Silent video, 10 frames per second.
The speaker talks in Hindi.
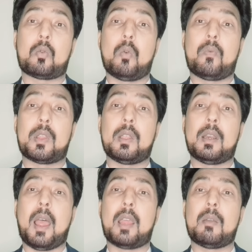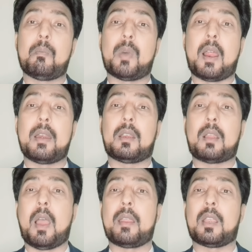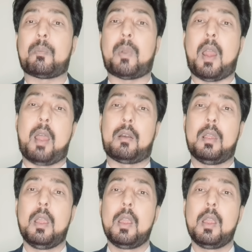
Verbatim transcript: को वजीर आजम बनाने का एक प्लान